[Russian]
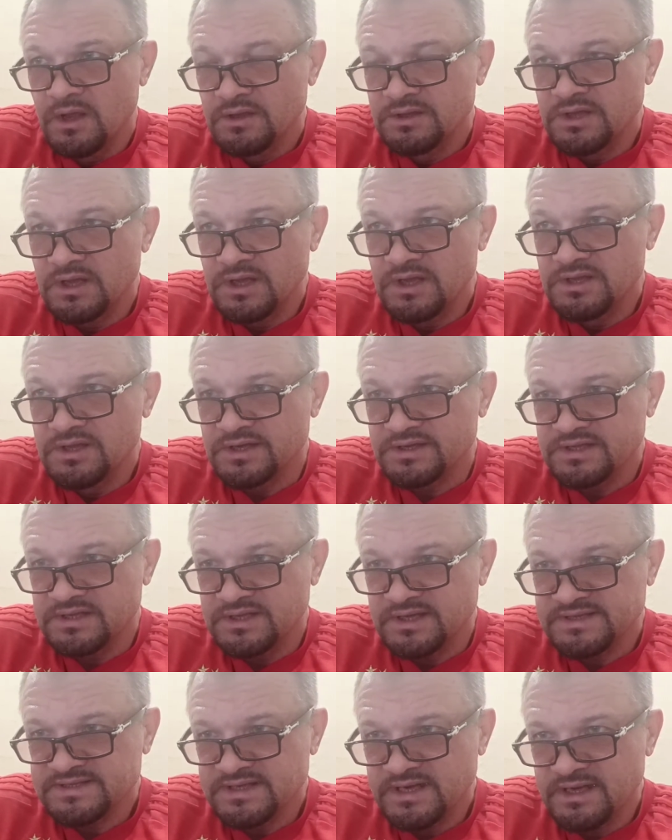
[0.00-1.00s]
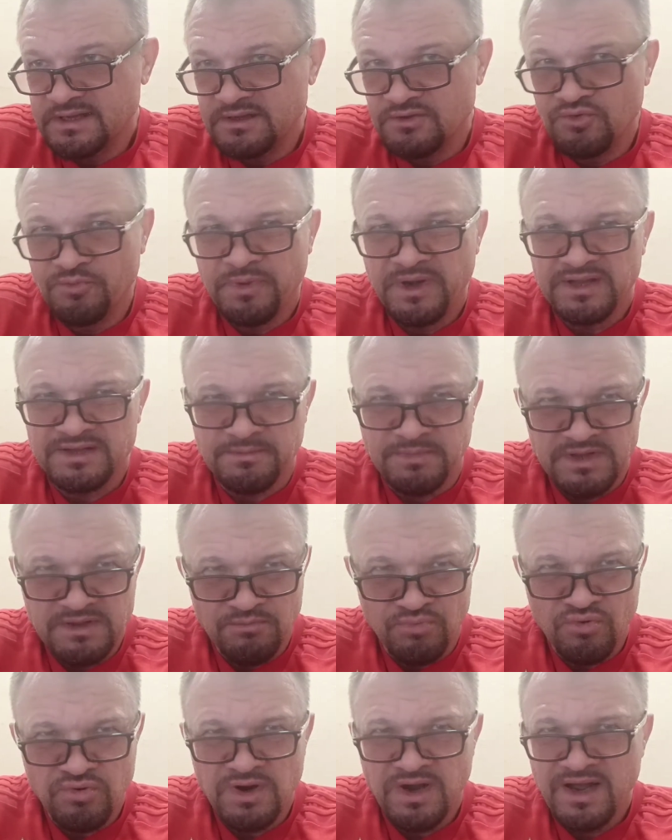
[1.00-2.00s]
Такие неортодоксальные. Но при этом они
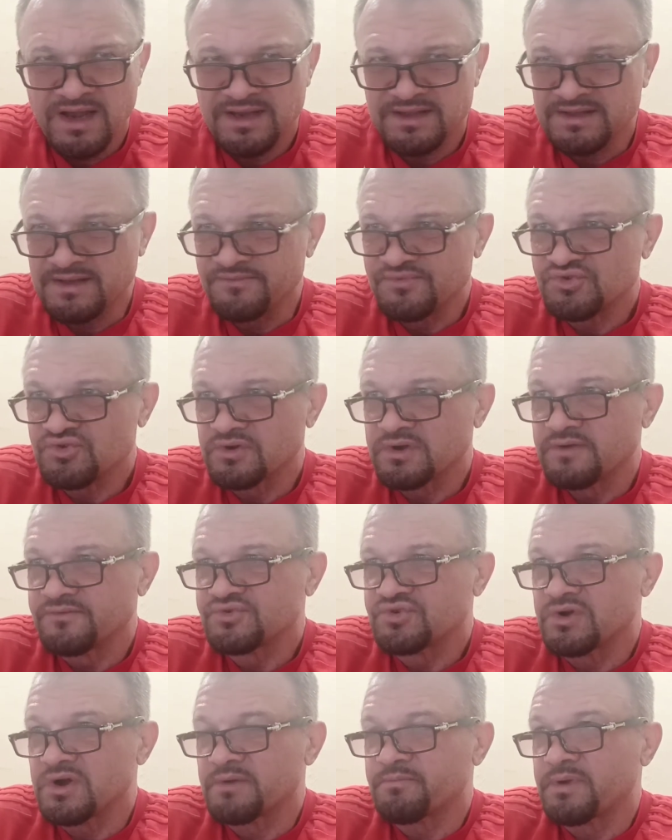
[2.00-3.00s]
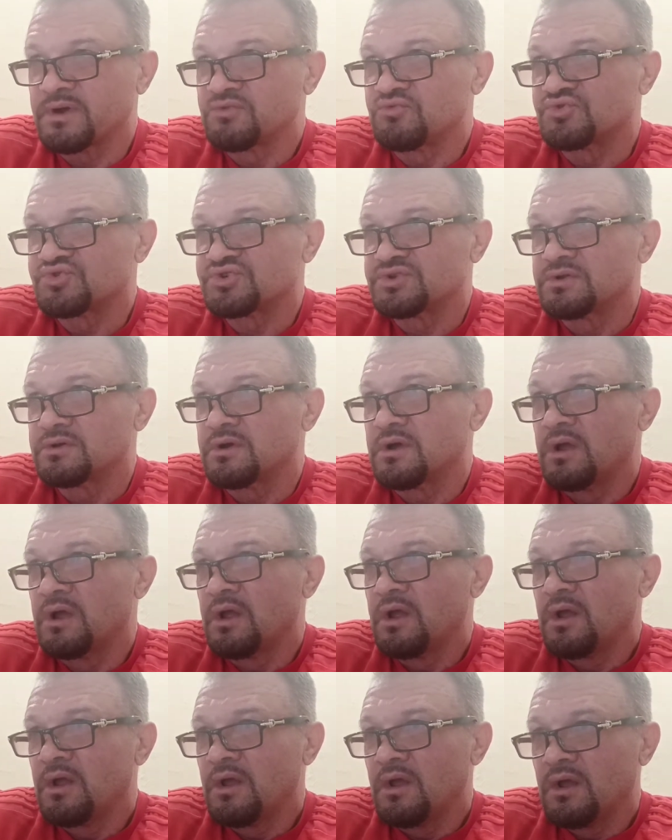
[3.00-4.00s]
бухали, там все, все как положено.
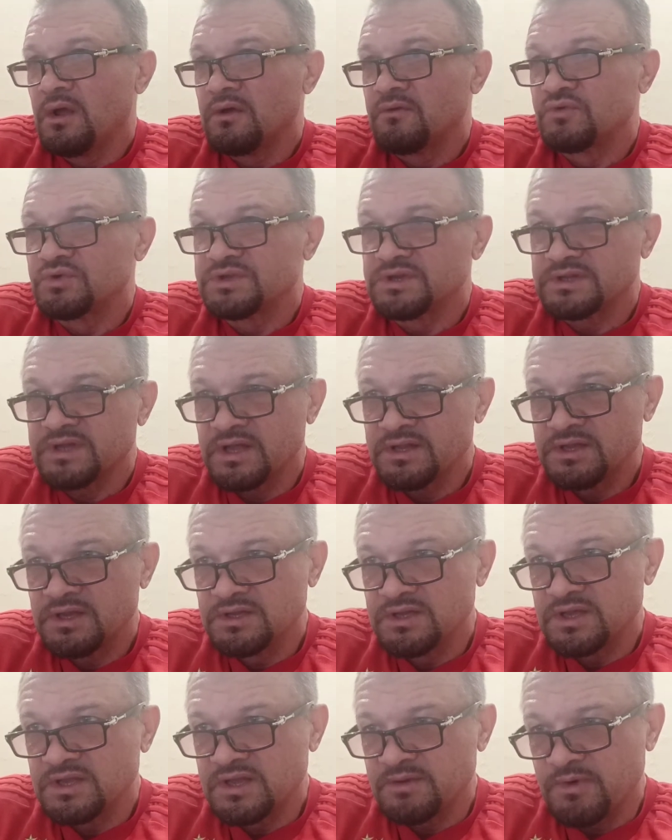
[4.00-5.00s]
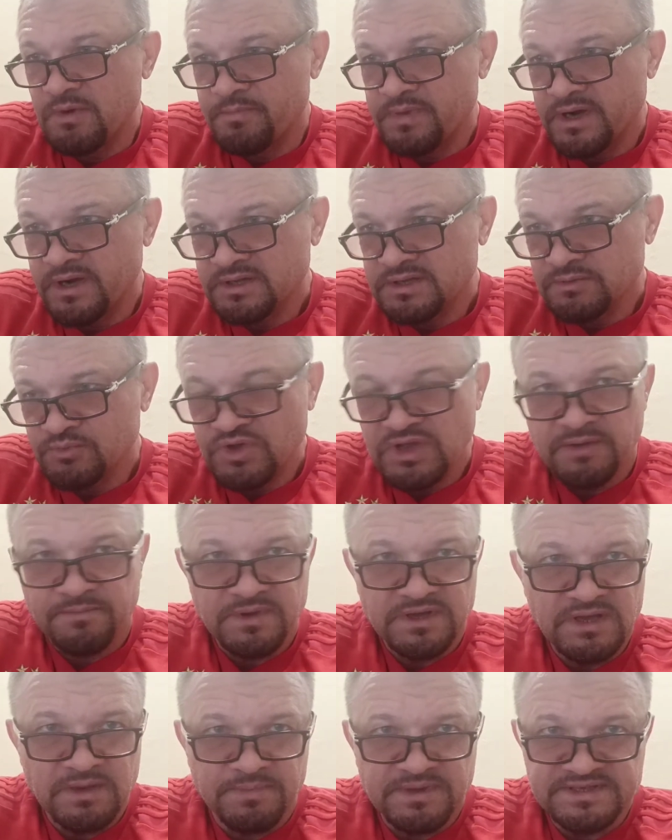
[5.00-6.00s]
Вот это отдельная тема. Поэтому я,
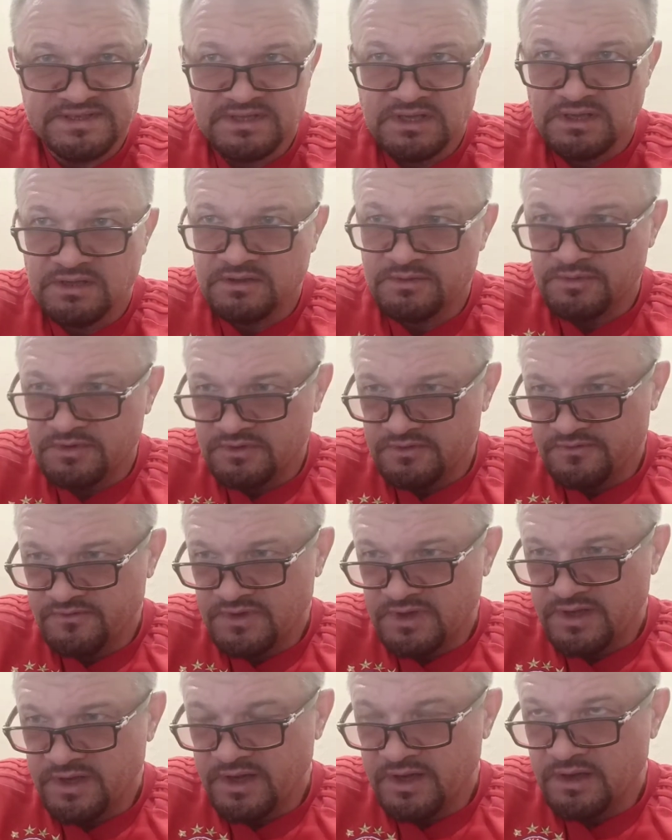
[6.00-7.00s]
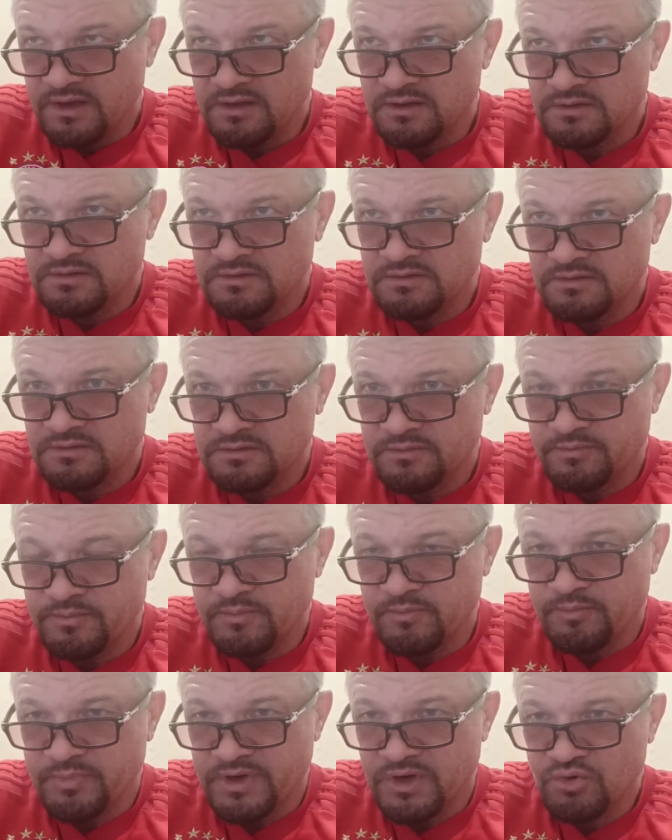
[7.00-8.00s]
я поставил э, Вильяреал
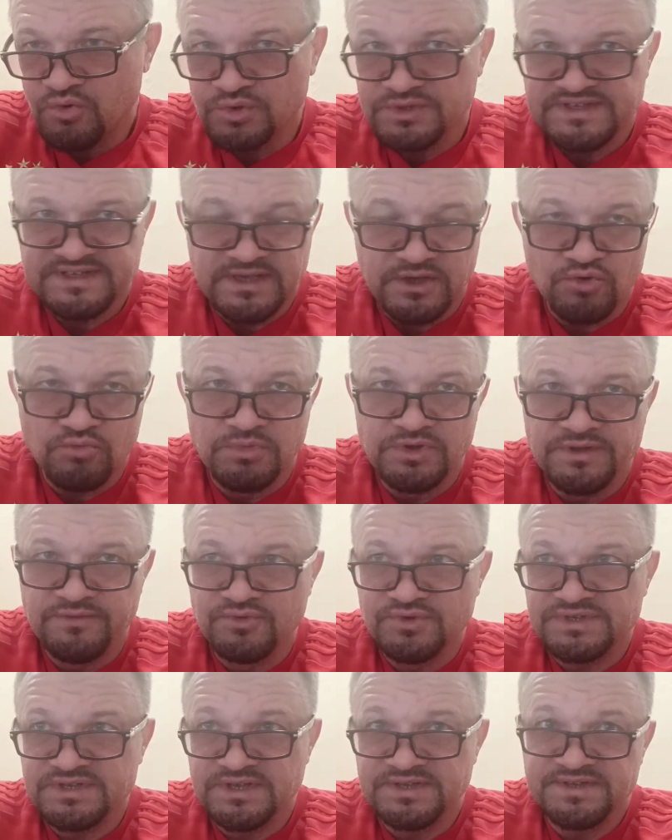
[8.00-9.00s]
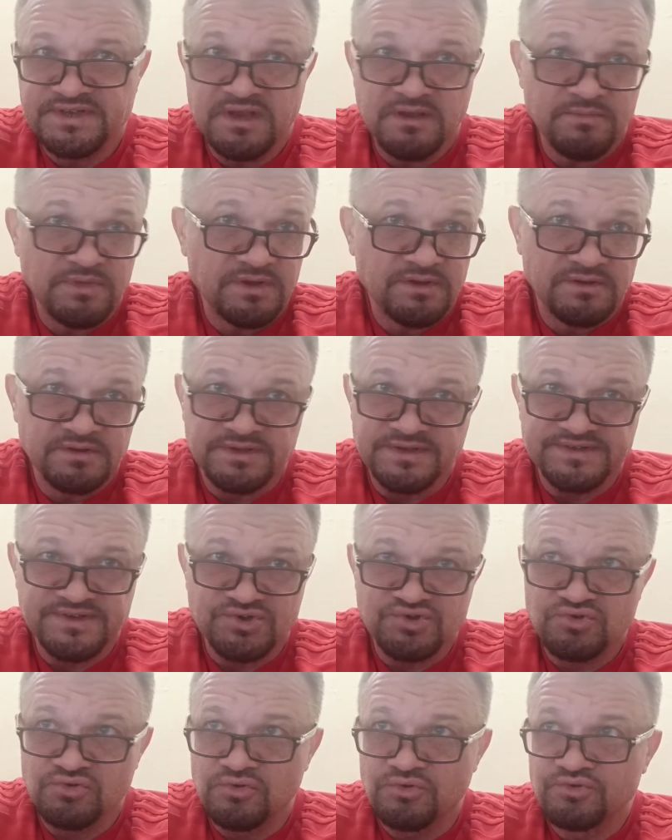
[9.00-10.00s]
проход за рубль 97, и это
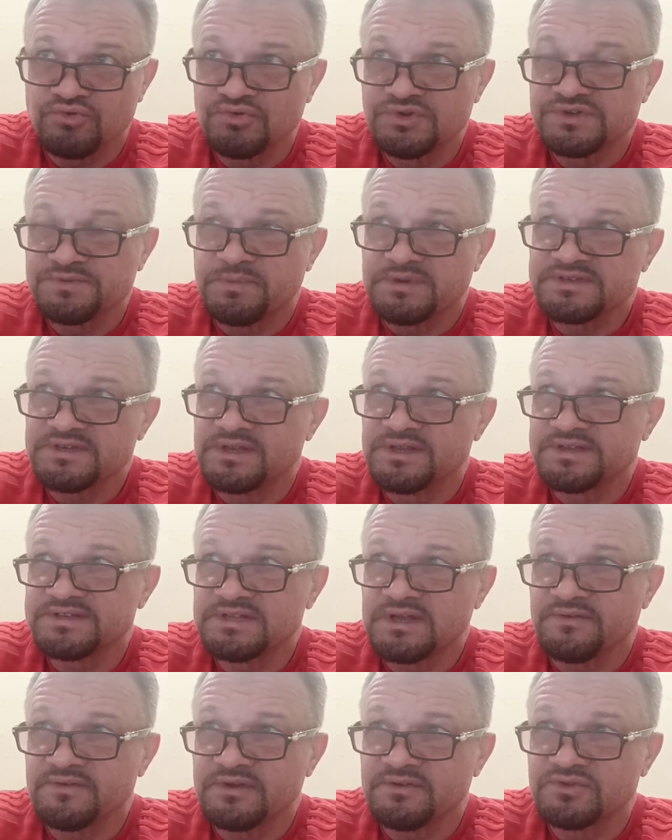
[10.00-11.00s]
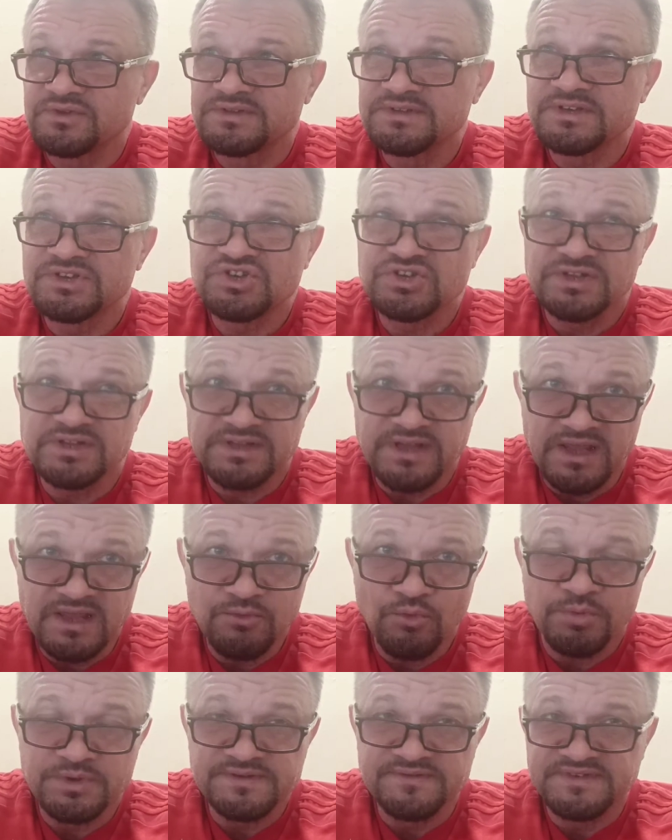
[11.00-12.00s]
зашло. То есть последняя ставка. Значит,
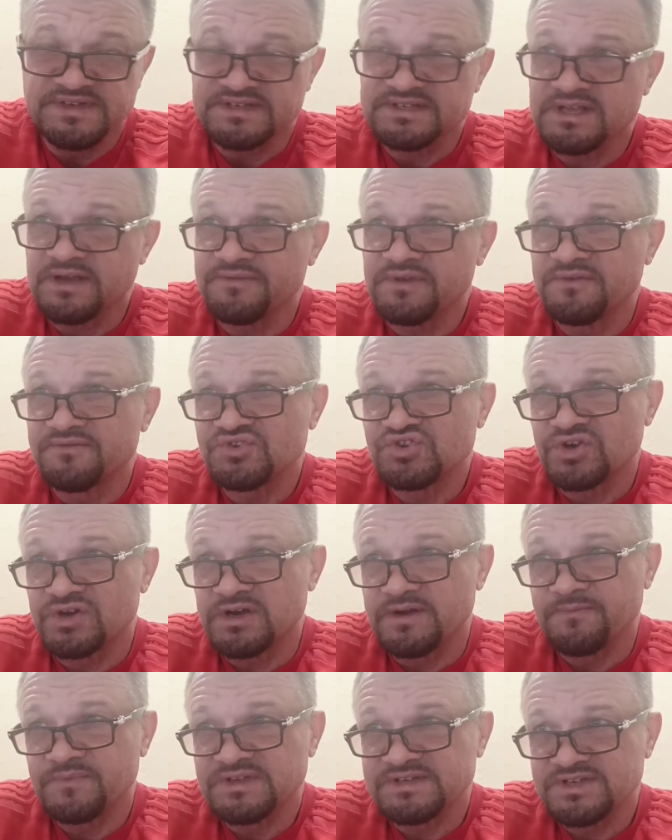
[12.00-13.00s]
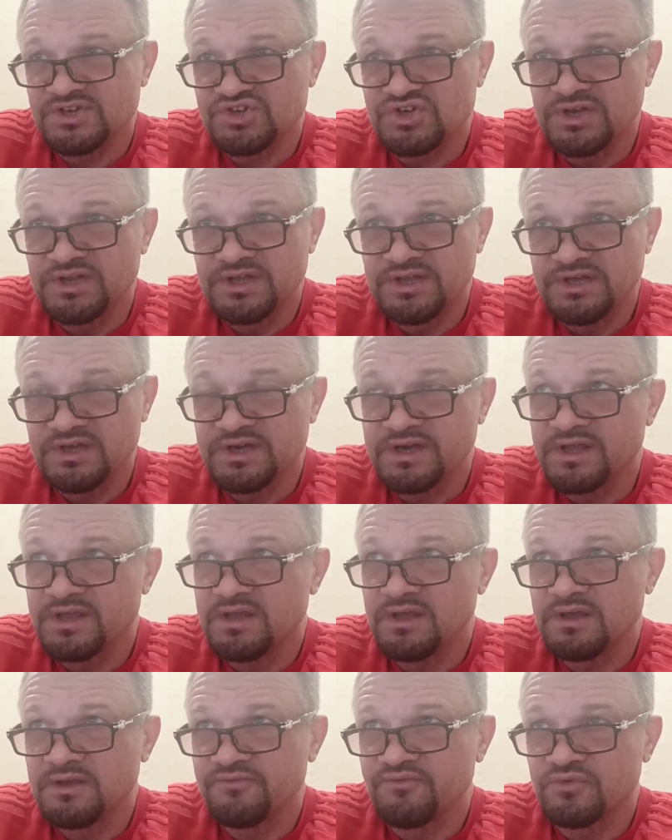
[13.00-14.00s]
таким образом все ставки вчера зашли. И
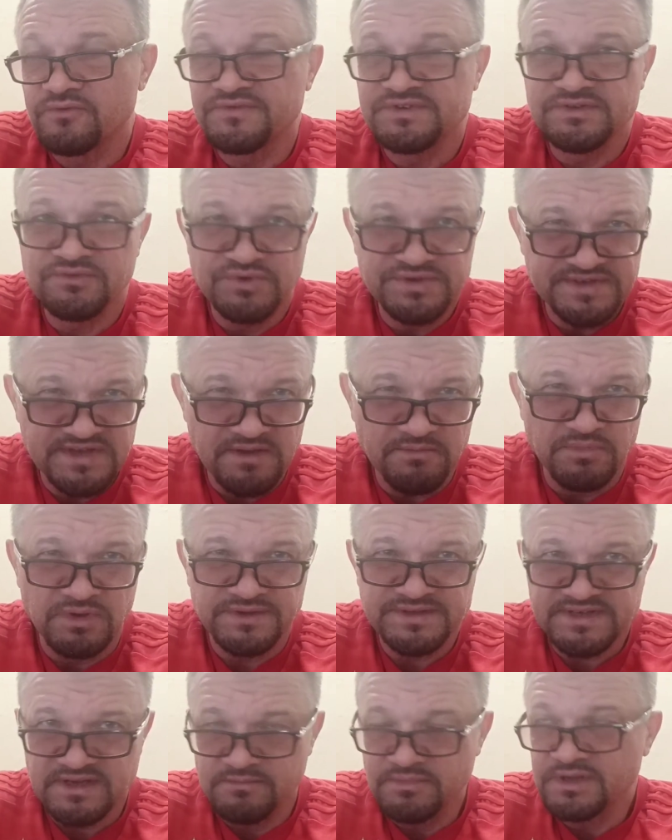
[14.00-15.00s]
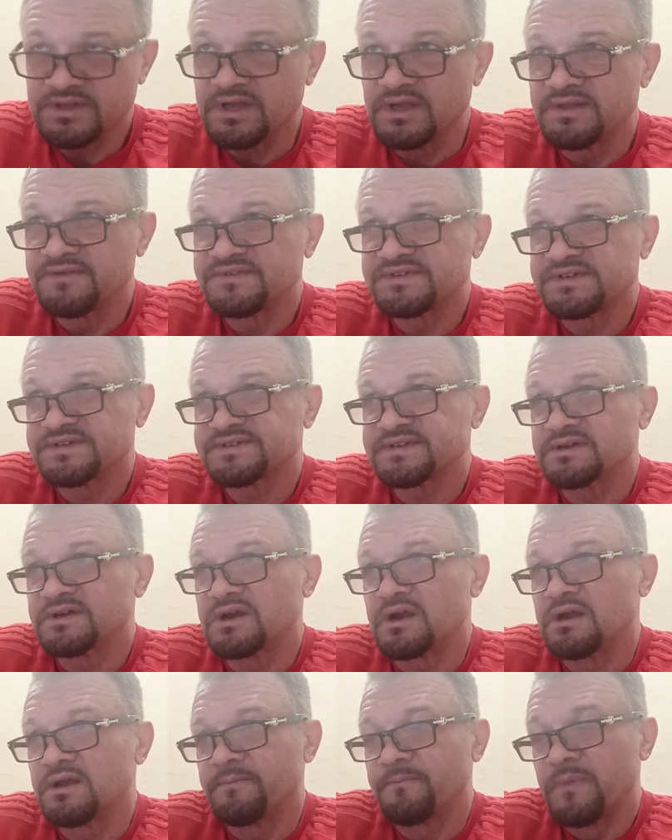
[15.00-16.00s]
хоккей, и фут. всего 7 было событий, они все
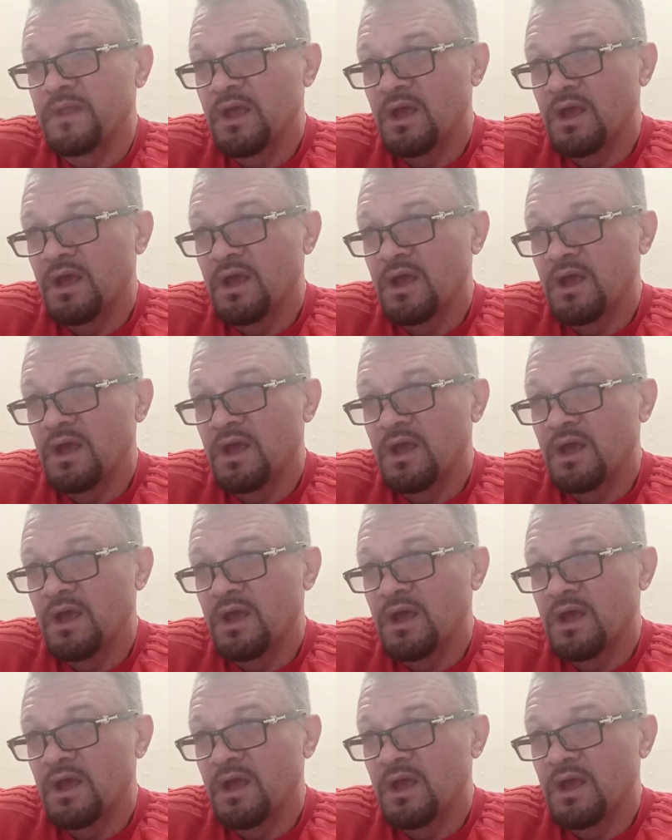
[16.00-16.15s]
сыграли.